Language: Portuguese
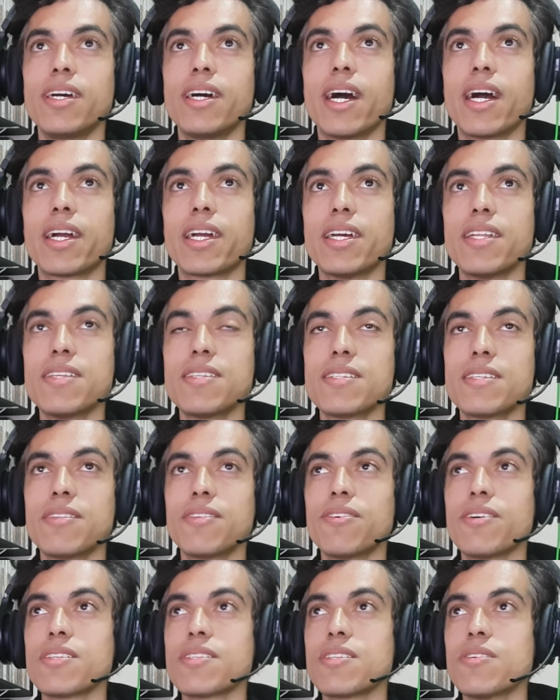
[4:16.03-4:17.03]
Aqueles,
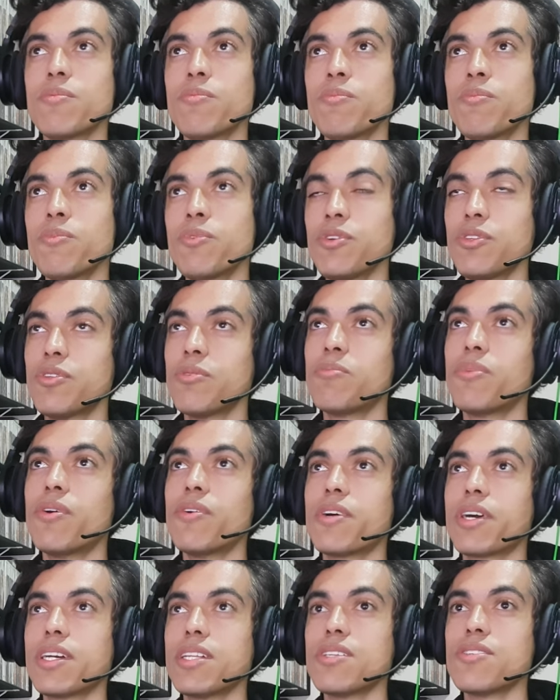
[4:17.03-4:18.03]
nossa, são muito
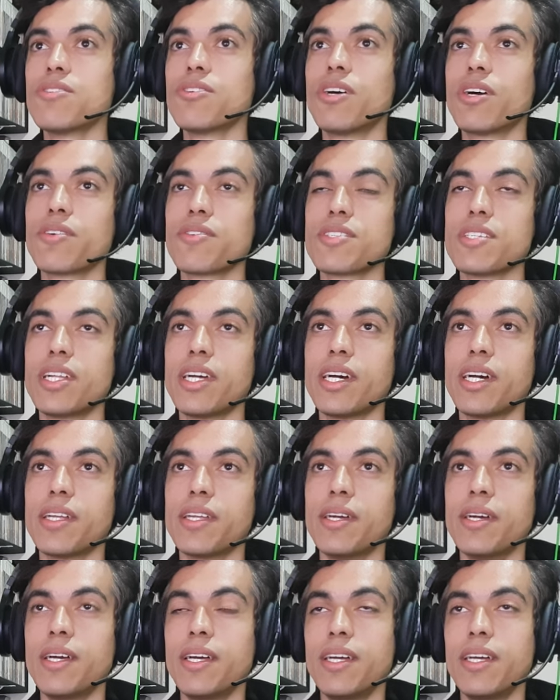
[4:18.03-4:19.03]
bons aqueles jogos lá.
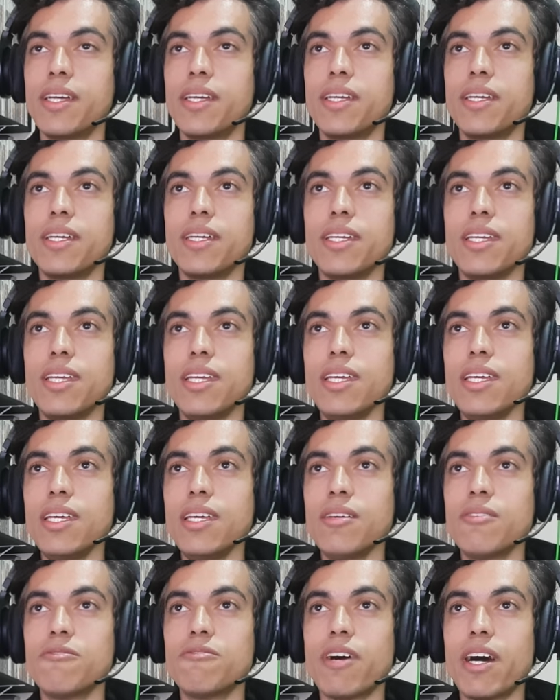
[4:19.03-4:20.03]

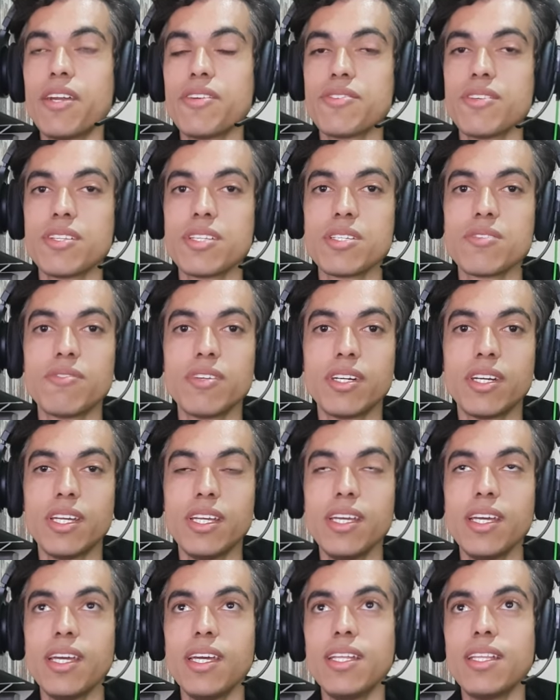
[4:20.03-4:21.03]
E várias outras
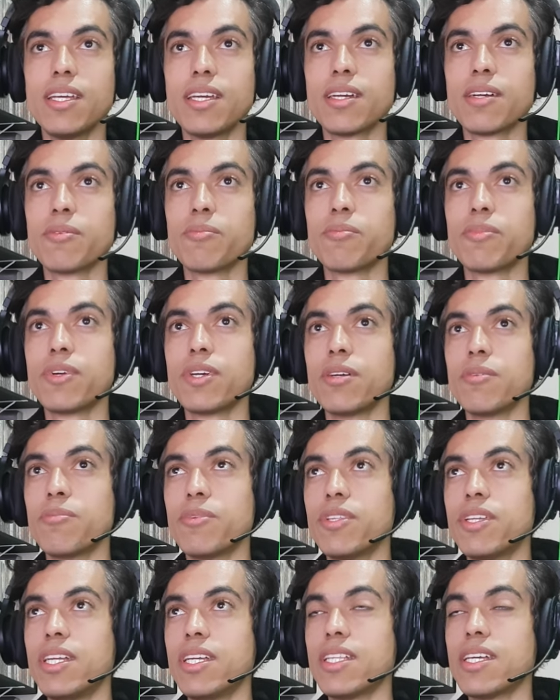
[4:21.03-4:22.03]
franquias aí, né? Que eu
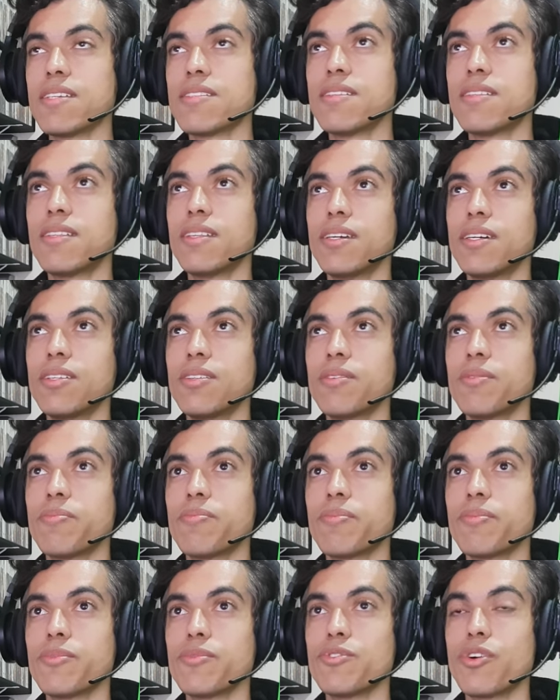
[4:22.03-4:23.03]
poderia estar citando.
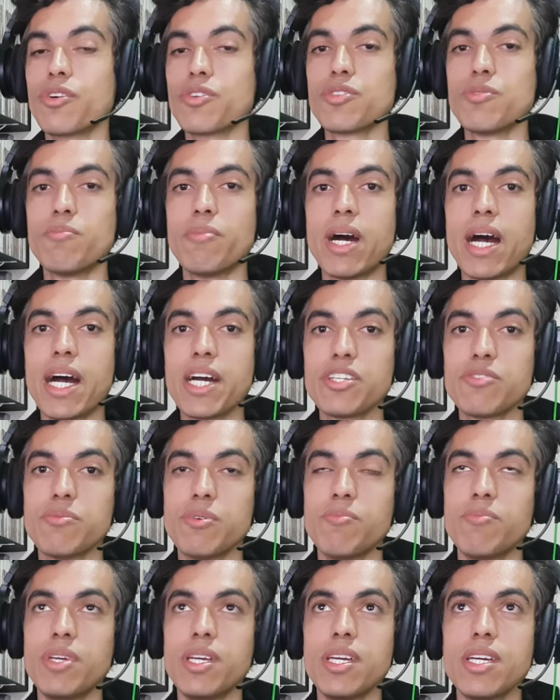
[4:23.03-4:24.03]
Jogos do Batman
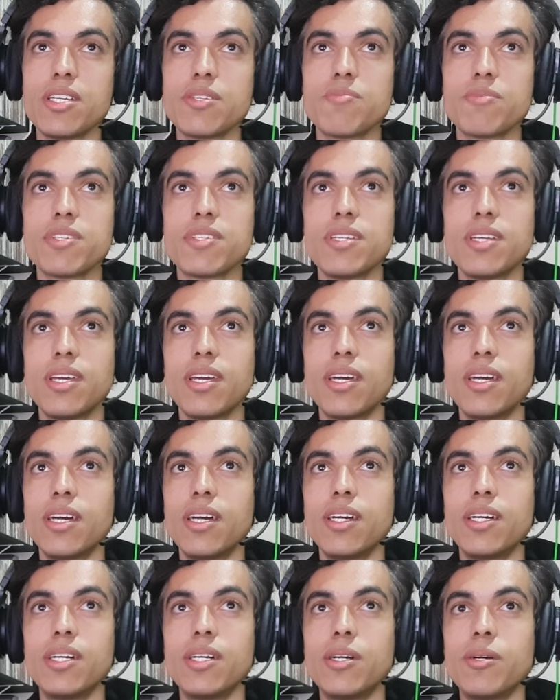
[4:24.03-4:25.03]
mesmo, assim.
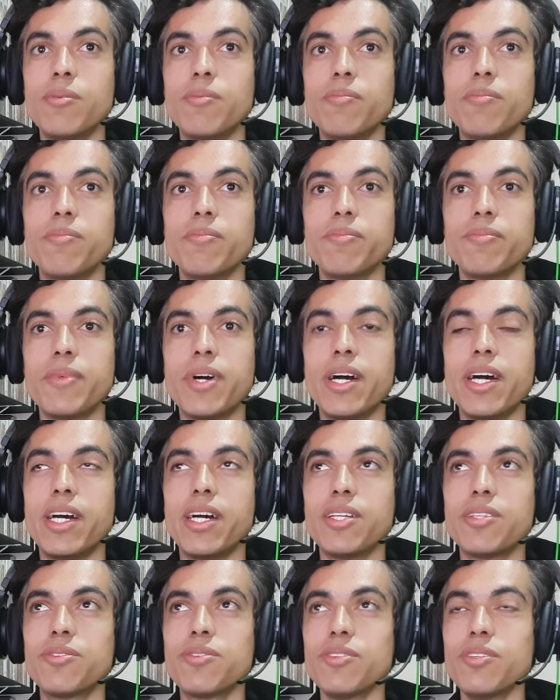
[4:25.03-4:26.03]

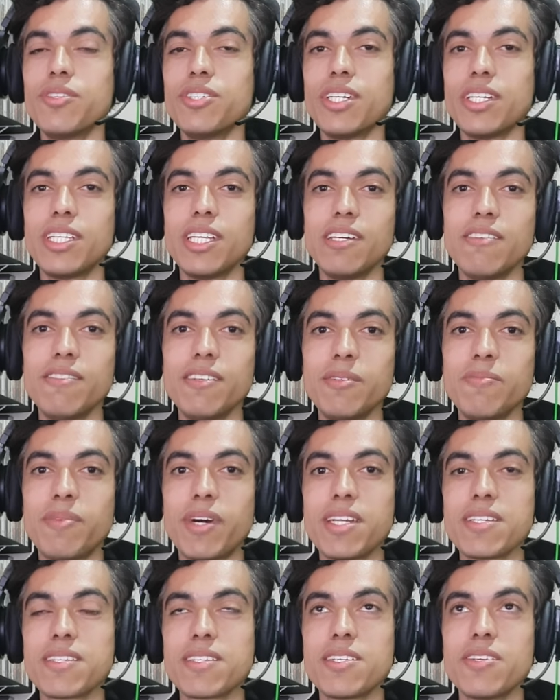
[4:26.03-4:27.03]
É, tudo já teve,
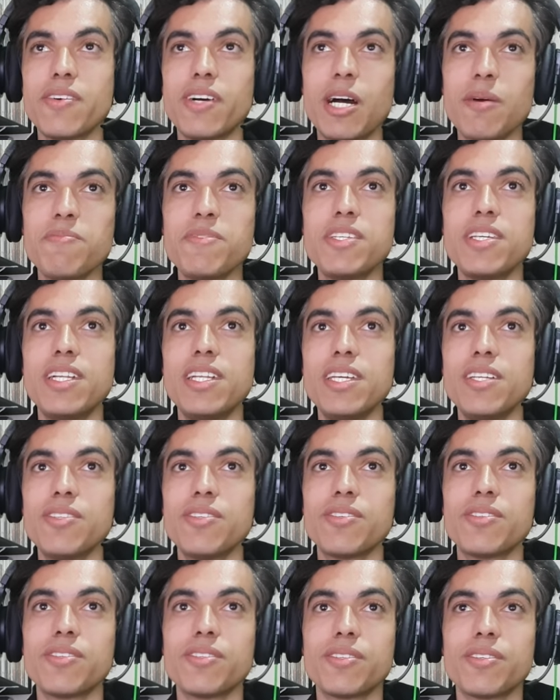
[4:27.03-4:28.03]
parece que seu ápice ali
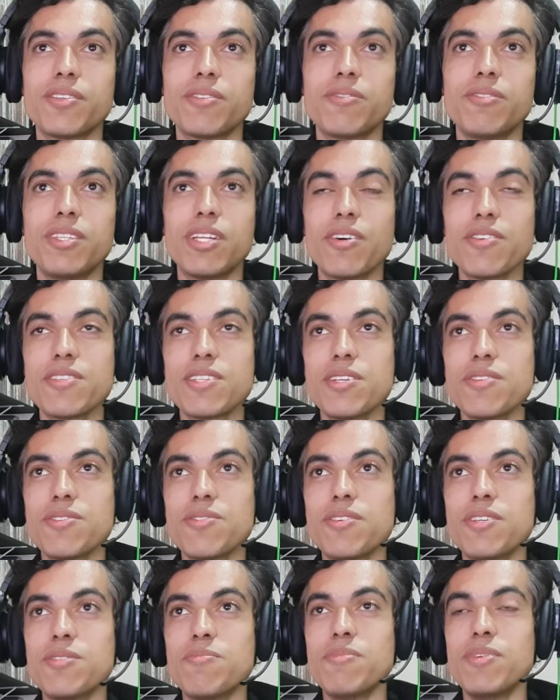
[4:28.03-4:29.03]
no final dos anos
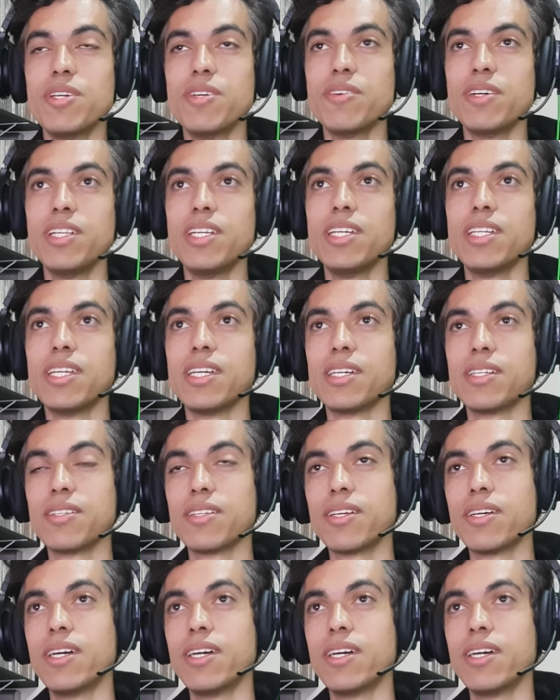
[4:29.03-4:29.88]
2000 ali, né?